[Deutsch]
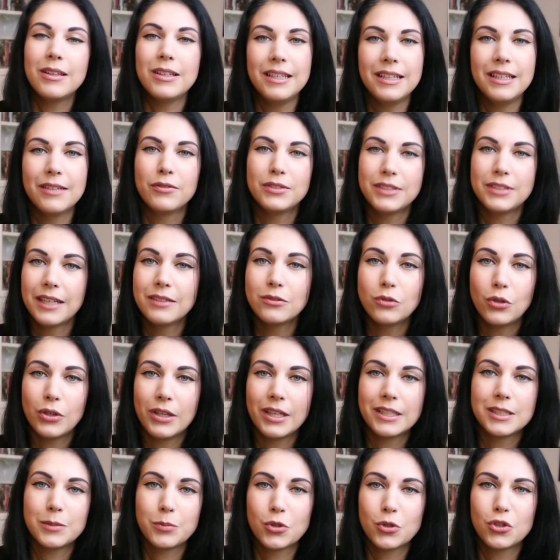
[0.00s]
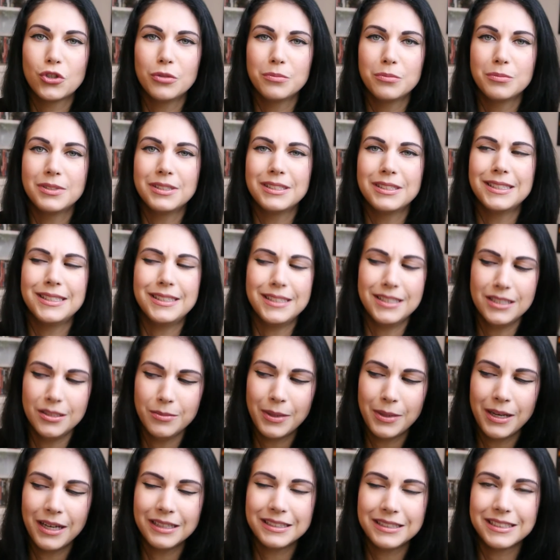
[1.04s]
Ihr denkt euch jetzt bestimmt,
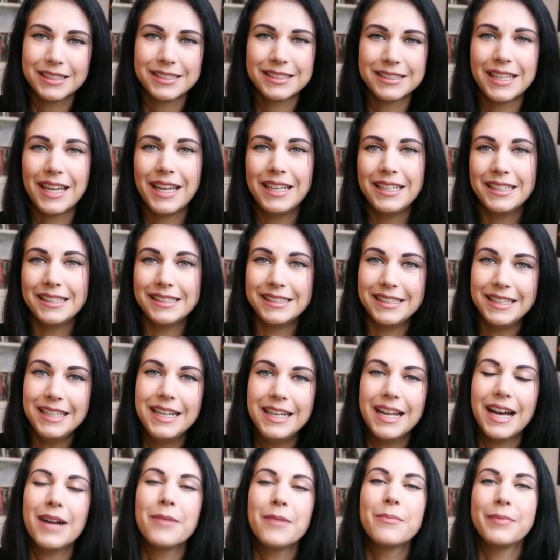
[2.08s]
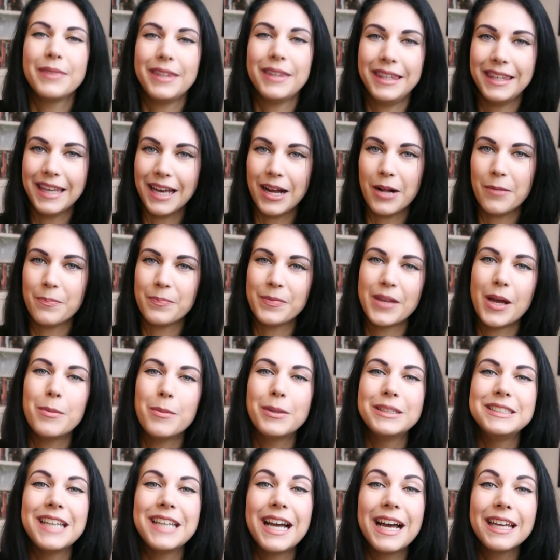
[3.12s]
Silber, das Teil ist lila. Ja,
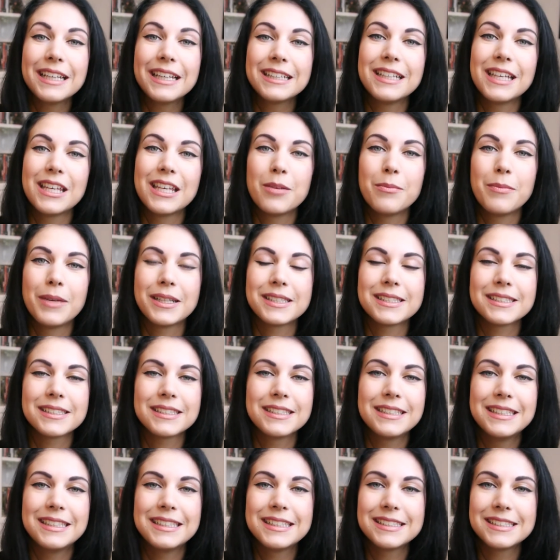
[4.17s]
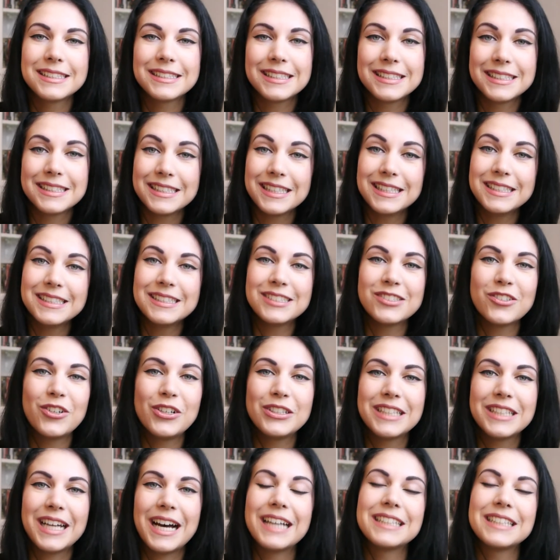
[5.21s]
aber die eigentliche Maske ist
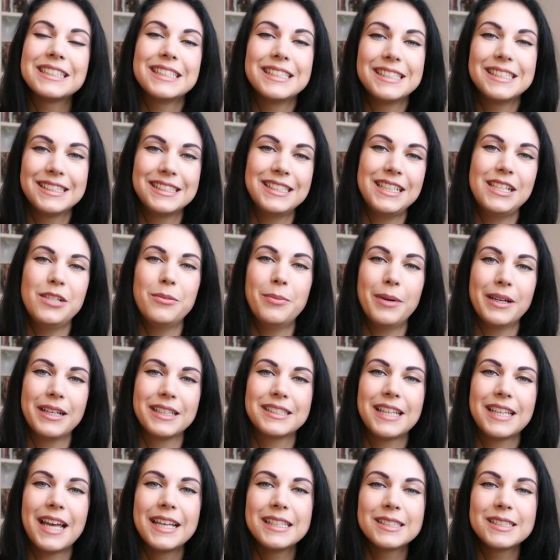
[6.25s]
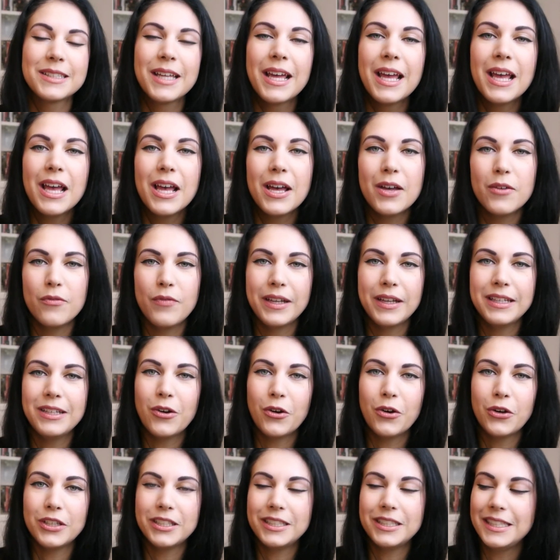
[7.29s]
Zinnsoldat Silber. Das heißt, wenn
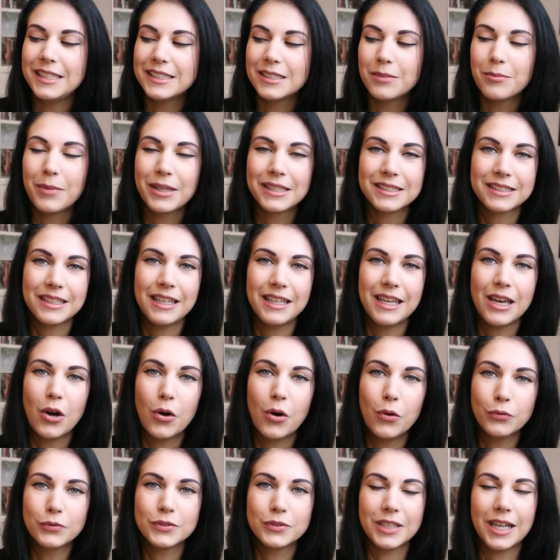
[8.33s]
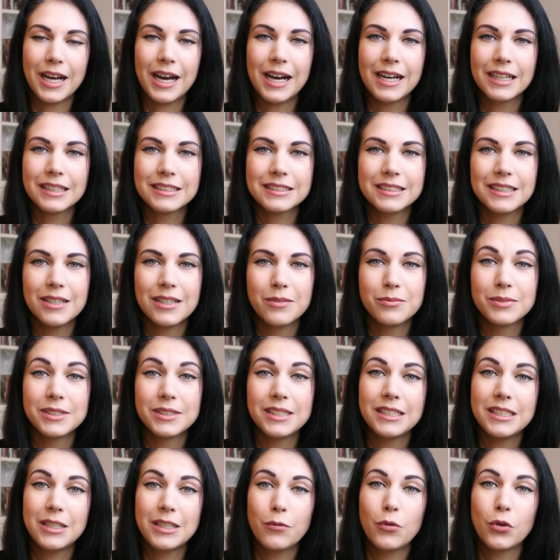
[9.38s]
ihr euch diese Maske hier auftragt, ähm,
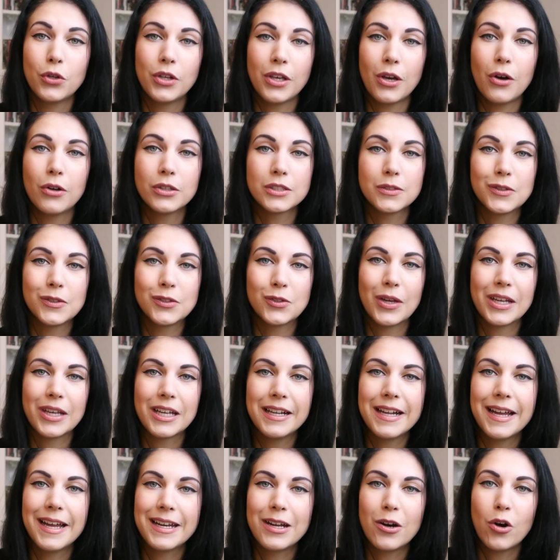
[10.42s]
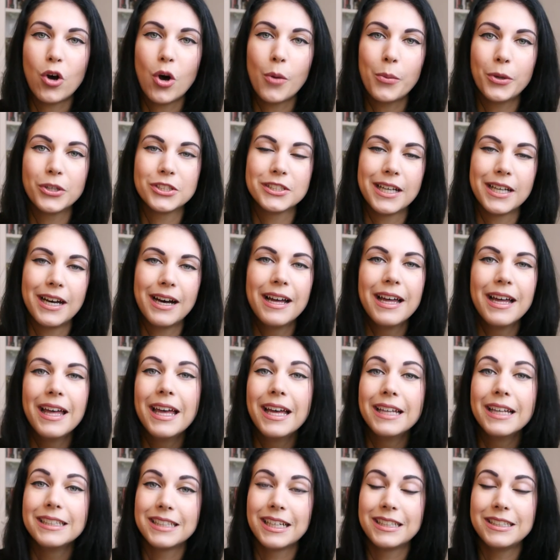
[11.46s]
seht ihr wirklich aus wie so ein kleiner Roboter,
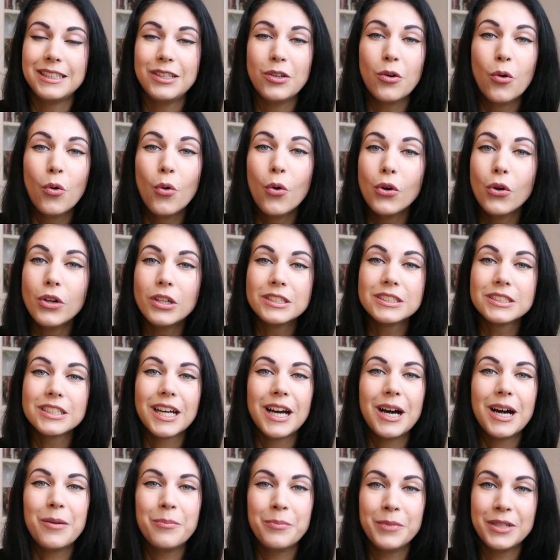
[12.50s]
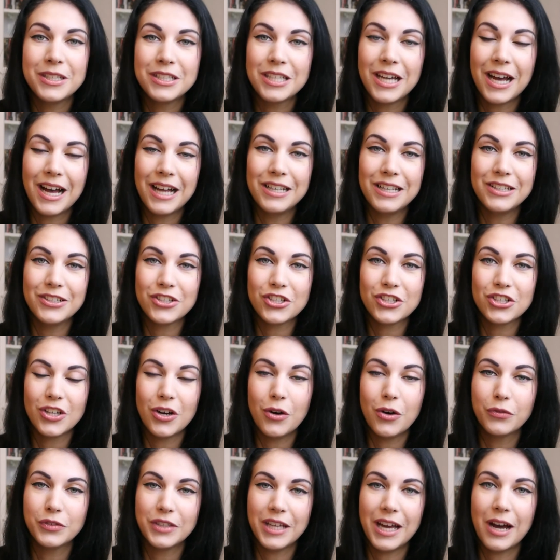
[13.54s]
da die ultra metallisch
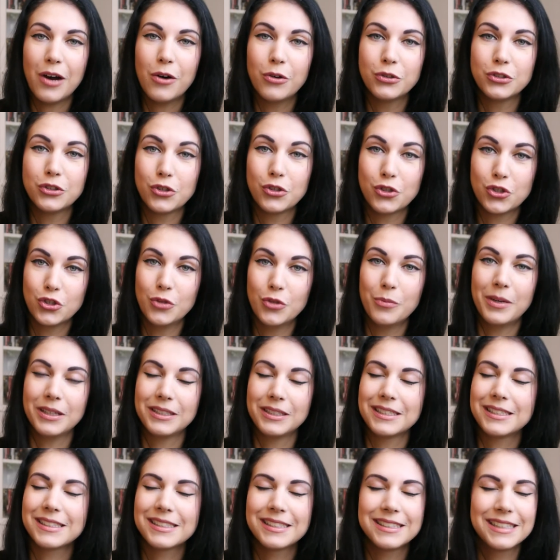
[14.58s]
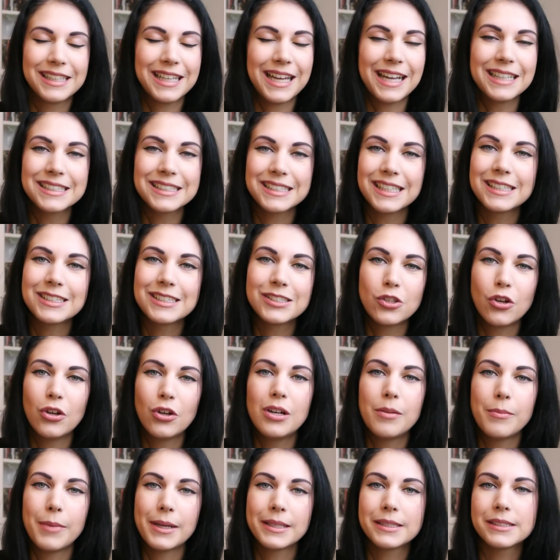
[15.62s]
auf der Haut schimmert. Das ist eine ganz, ganz
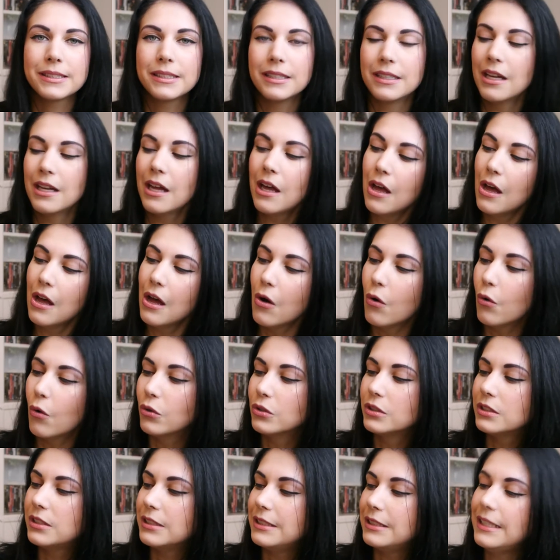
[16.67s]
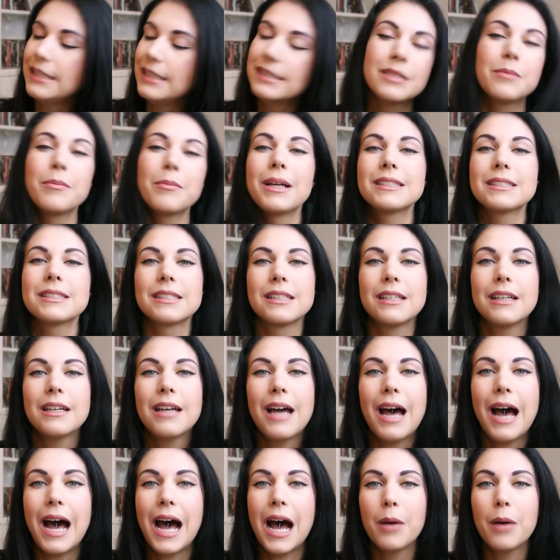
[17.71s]
tolle Maske und diese
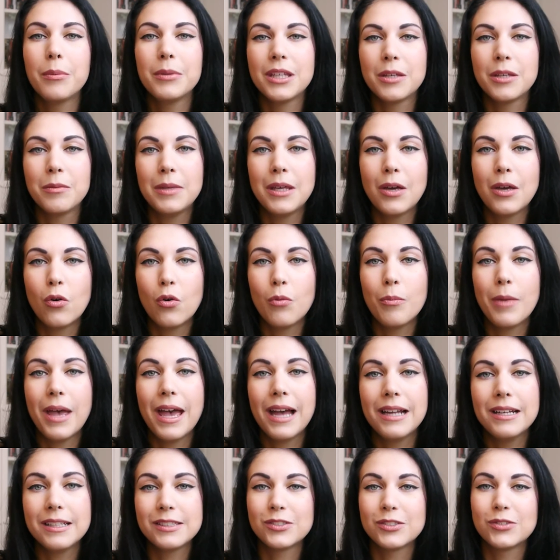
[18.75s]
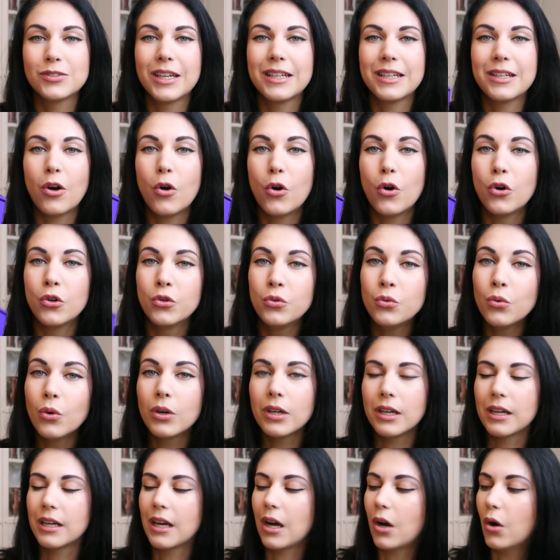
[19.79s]
Maske habe ich mir, um ehrlich zu sein, auch
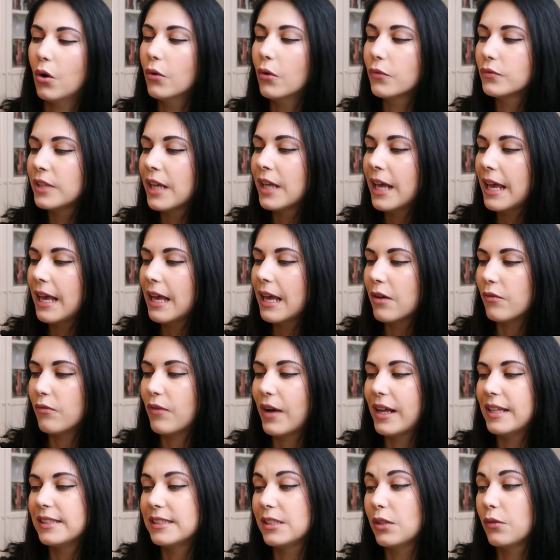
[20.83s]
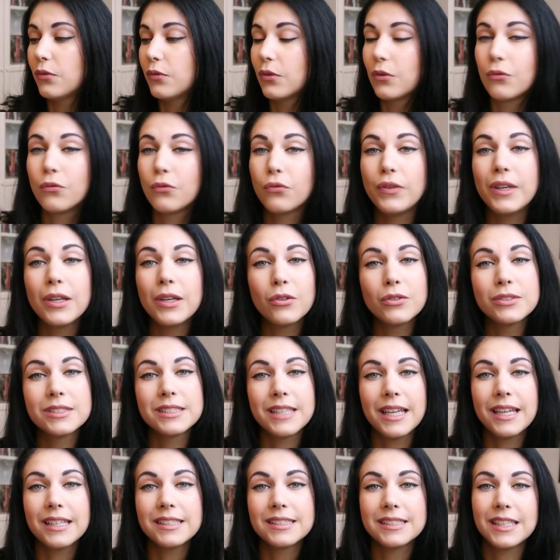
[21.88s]
nur gekauft, weil sie von
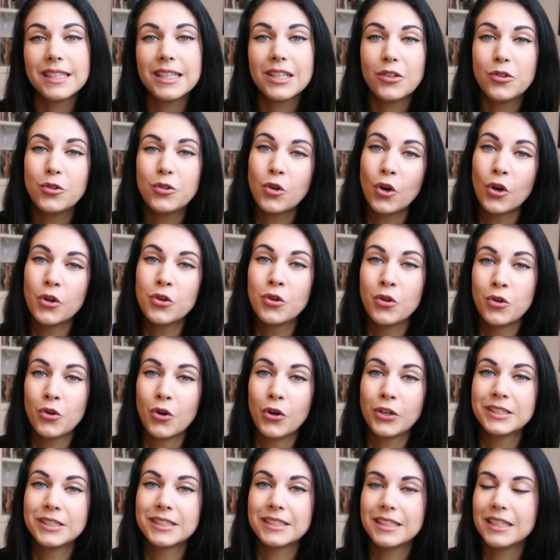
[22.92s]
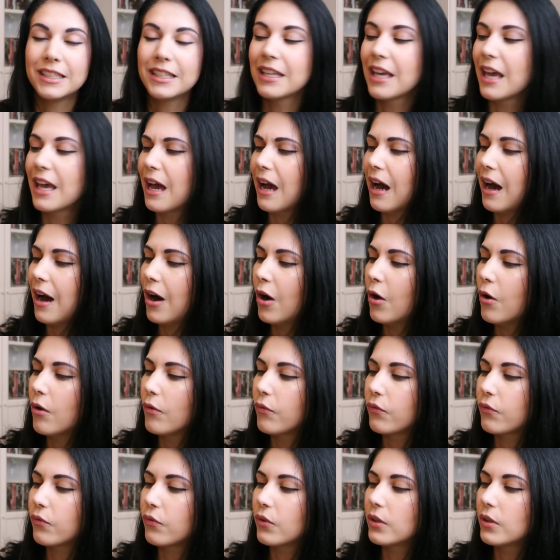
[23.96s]
64,99
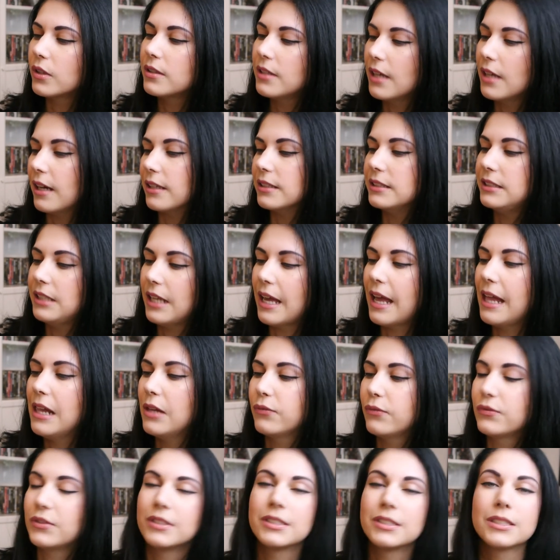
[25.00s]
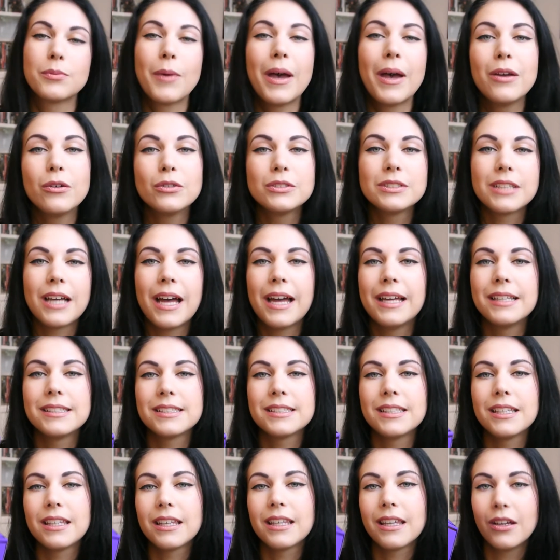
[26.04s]
auf ja, die Hälfte,
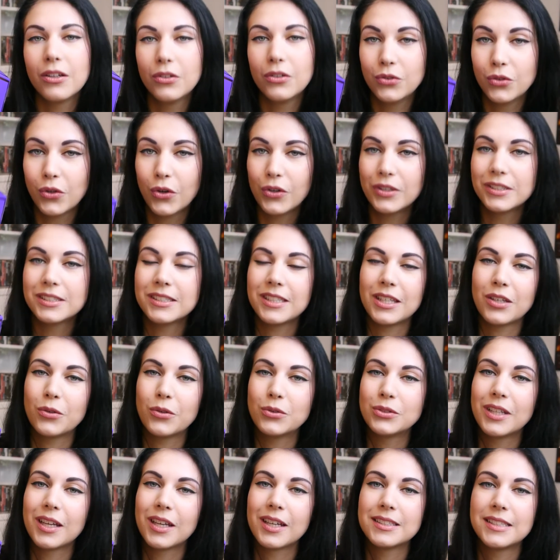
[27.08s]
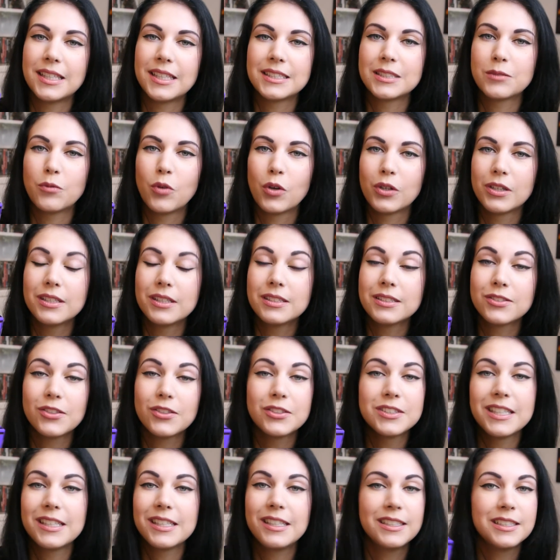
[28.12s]
32,90 runtergesetzt worden ist.
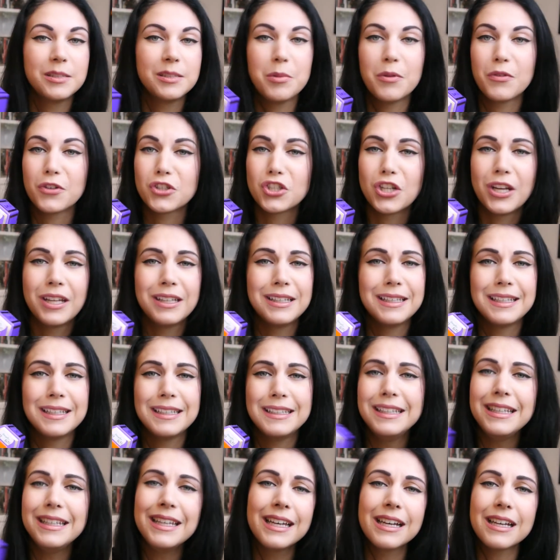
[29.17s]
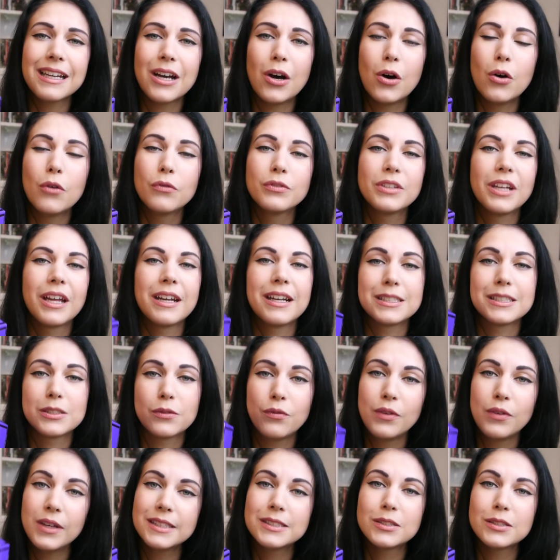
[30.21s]
Sonst hätte ich sie mir wahrscheinlich nie gekauft, da das
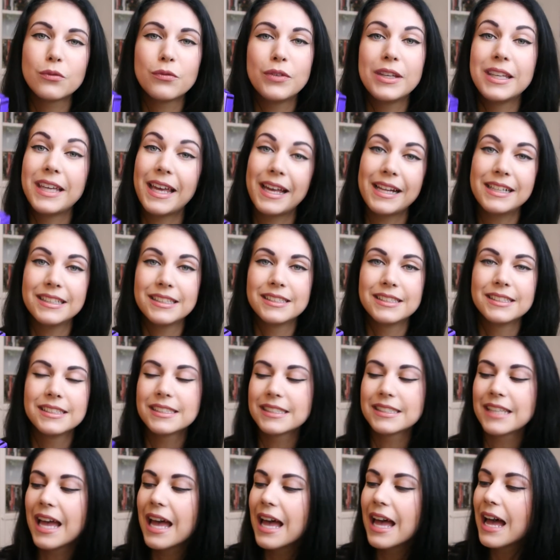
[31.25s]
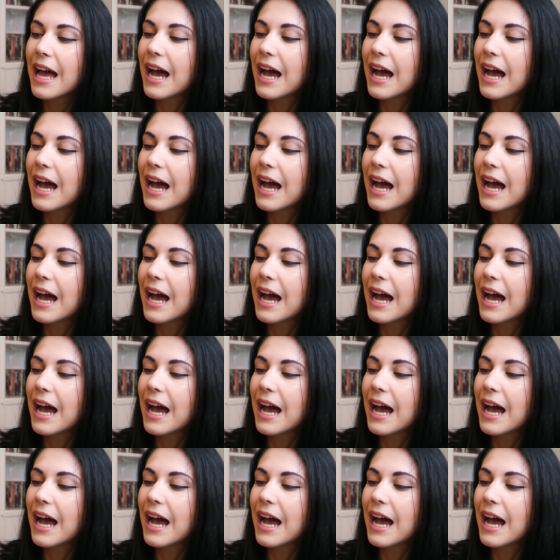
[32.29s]
viel zu viel Geld ist.